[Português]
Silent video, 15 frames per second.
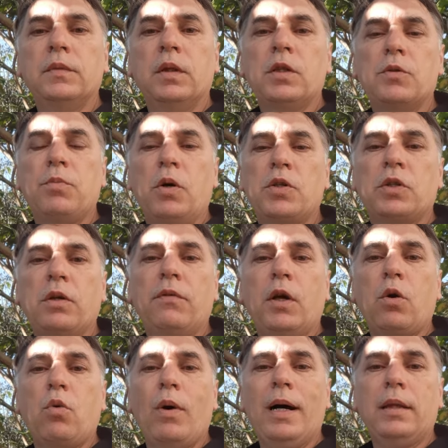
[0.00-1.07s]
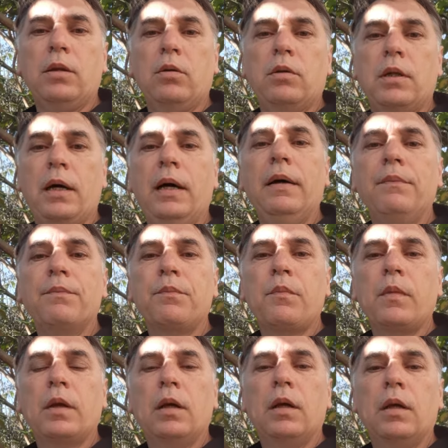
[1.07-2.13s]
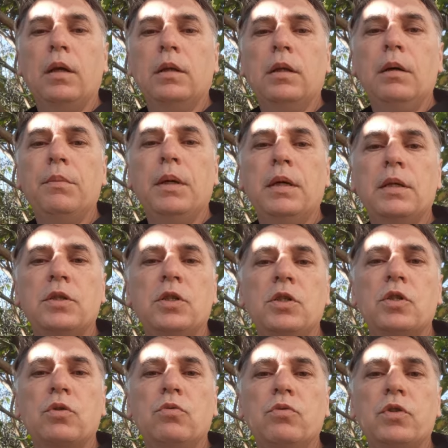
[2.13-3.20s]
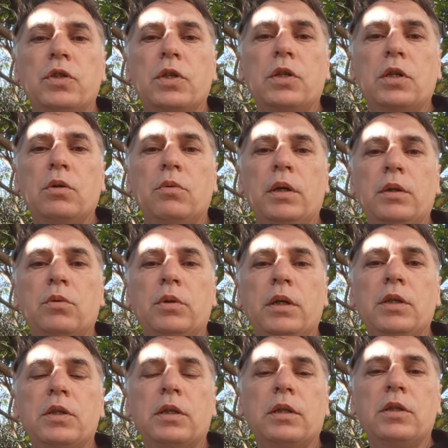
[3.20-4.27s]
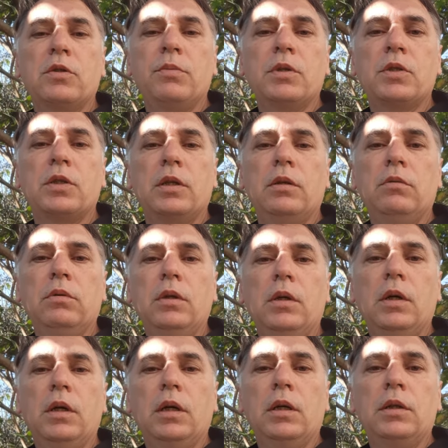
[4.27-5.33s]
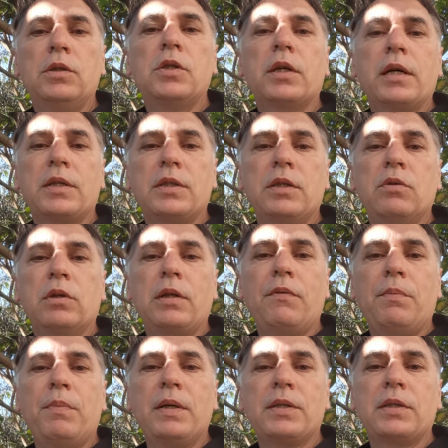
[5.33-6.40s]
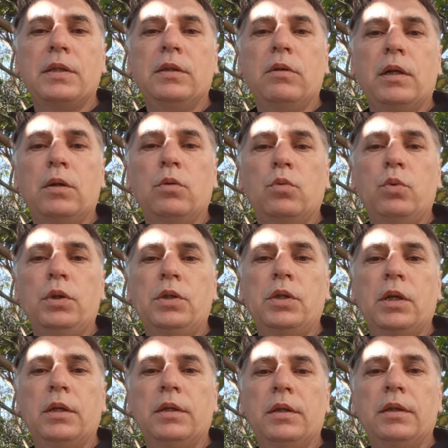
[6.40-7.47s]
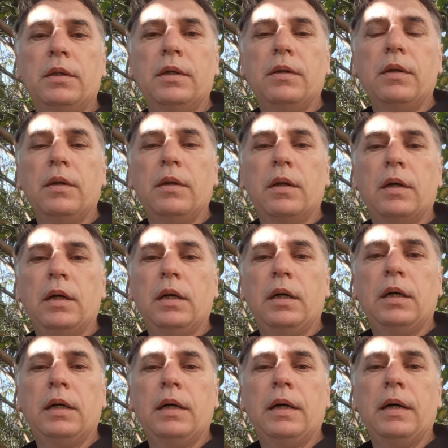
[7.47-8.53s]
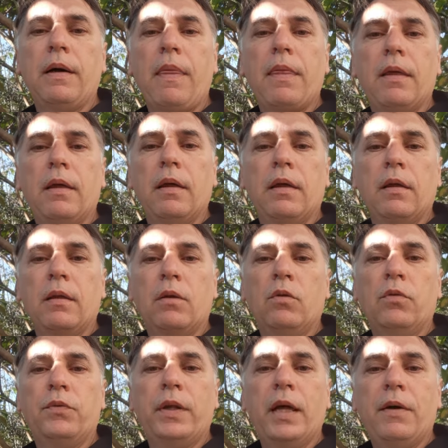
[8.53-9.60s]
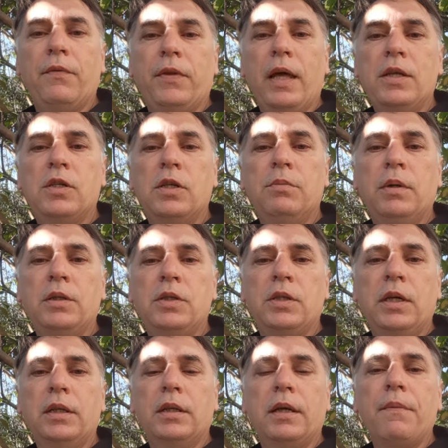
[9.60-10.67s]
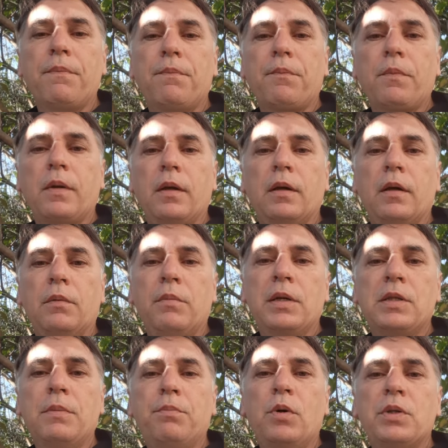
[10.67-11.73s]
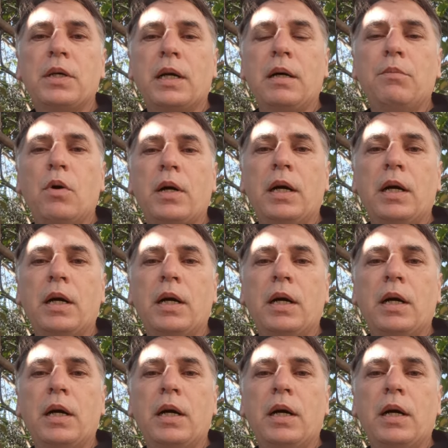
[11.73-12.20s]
Sport TV 4, tá? E também a gente conseguiu aí durante a transmissão a indicação que estava passando lá no Twitter, uh, no Fred, Mandieta. Mas depois acabou